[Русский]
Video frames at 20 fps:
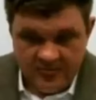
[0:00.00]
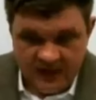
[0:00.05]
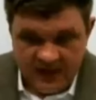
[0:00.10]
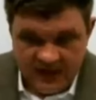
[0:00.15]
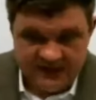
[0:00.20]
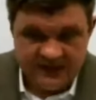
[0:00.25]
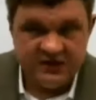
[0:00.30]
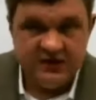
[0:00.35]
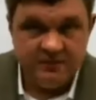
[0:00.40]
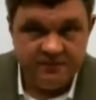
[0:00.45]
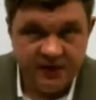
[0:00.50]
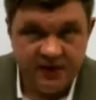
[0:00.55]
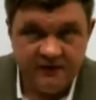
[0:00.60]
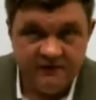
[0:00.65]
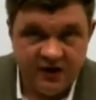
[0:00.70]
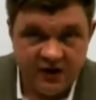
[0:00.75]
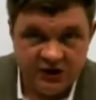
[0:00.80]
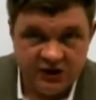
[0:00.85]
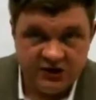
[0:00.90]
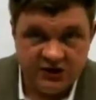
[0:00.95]
если ты
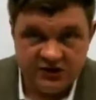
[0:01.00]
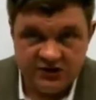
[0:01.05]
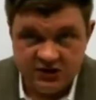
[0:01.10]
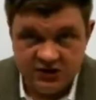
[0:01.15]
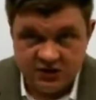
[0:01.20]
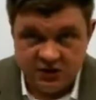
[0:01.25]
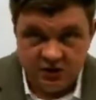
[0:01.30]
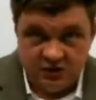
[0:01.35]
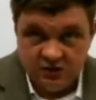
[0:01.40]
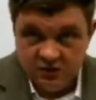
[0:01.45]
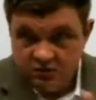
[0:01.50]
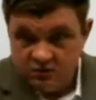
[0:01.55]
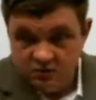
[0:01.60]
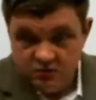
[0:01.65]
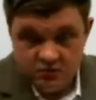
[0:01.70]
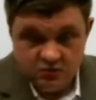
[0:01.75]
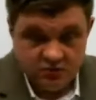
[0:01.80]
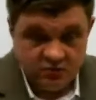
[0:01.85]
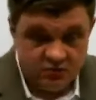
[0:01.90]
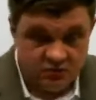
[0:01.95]
прерываешь этот цикл,
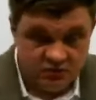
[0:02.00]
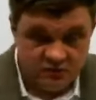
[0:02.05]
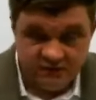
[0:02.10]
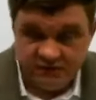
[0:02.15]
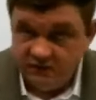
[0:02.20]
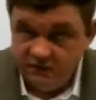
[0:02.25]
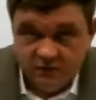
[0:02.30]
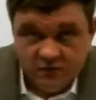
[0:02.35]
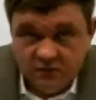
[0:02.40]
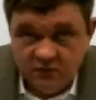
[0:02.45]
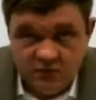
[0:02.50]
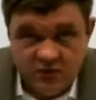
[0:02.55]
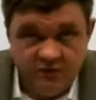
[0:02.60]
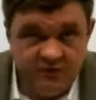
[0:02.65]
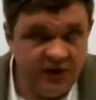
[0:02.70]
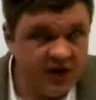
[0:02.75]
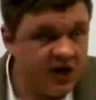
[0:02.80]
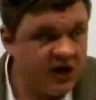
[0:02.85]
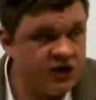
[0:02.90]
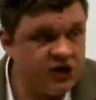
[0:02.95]
ты
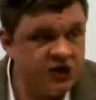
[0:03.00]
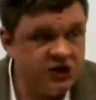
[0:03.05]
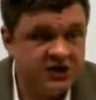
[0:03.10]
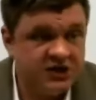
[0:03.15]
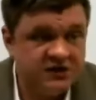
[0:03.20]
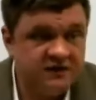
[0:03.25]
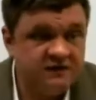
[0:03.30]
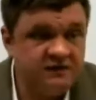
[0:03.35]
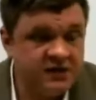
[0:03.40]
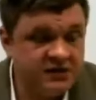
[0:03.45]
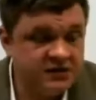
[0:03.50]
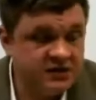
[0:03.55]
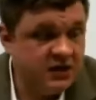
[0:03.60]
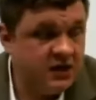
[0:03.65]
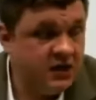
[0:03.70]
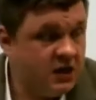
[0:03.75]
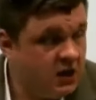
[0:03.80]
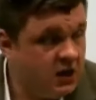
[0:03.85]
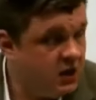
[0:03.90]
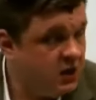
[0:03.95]
прекращаешь развиваться.
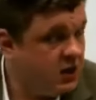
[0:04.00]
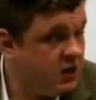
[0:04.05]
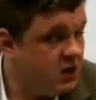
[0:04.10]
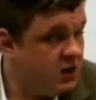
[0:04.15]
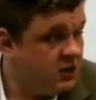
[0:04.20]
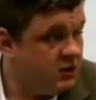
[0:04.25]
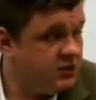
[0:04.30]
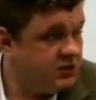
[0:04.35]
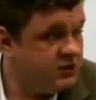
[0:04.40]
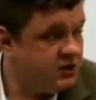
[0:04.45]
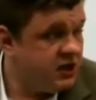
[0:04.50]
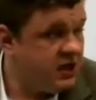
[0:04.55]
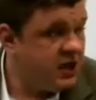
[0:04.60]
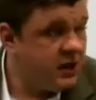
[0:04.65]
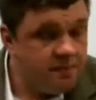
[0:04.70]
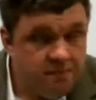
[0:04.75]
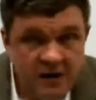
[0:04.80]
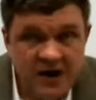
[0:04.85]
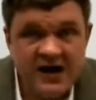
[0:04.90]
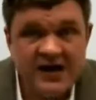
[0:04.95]
То есть
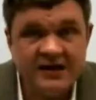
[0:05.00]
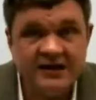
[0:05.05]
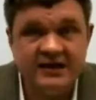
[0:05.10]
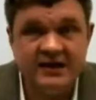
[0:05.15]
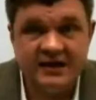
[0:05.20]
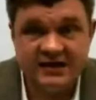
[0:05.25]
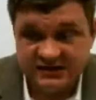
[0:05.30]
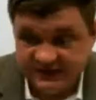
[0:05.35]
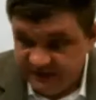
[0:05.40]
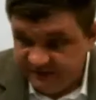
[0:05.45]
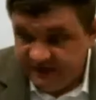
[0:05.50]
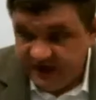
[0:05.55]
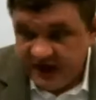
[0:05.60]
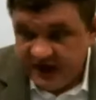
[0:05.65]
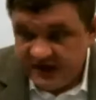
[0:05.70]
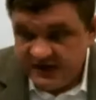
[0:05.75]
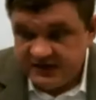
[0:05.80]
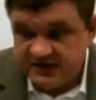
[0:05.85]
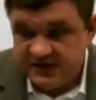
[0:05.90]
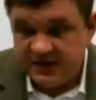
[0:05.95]
обратная
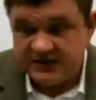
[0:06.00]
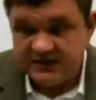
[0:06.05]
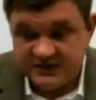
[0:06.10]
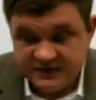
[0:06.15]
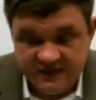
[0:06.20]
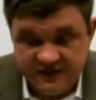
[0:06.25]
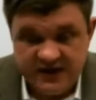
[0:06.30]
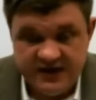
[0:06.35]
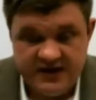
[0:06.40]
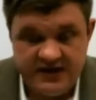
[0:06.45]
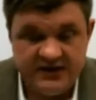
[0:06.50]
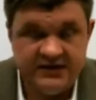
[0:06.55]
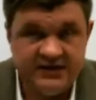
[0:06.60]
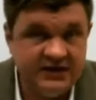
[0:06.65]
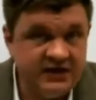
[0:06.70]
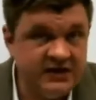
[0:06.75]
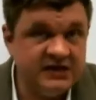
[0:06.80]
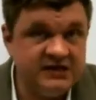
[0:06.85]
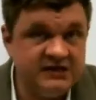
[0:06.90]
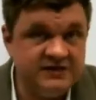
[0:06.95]
связь от своих
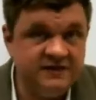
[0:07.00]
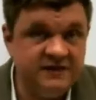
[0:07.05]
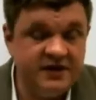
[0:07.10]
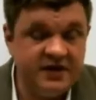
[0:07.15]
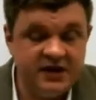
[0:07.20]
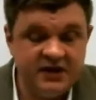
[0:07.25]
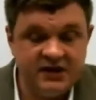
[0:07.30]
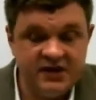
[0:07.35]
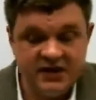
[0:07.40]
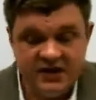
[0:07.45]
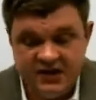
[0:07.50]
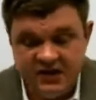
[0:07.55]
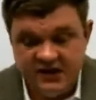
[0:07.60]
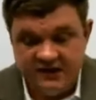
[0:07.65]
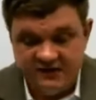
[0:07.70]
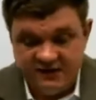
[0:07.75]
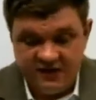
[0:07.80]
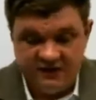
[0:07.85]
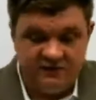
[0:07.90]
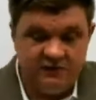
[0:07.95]
действий – это и
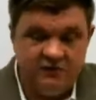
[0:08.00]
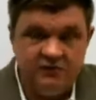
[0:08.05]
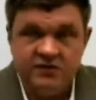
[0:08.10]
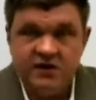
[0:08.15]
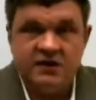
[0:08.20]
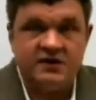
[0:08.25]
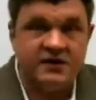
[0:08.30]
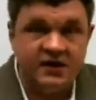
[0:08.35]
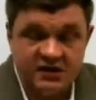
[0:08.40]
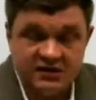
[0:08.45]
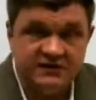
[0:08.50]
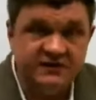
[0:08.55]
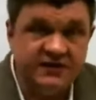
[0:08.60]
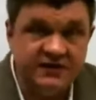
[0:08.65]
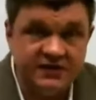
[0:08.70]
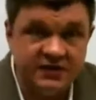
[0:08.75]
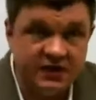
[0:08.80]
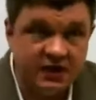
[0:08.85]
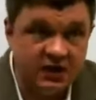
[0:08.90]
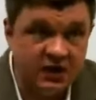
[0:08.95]
есть результат
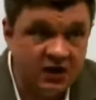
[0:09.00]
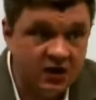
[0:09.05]
развития.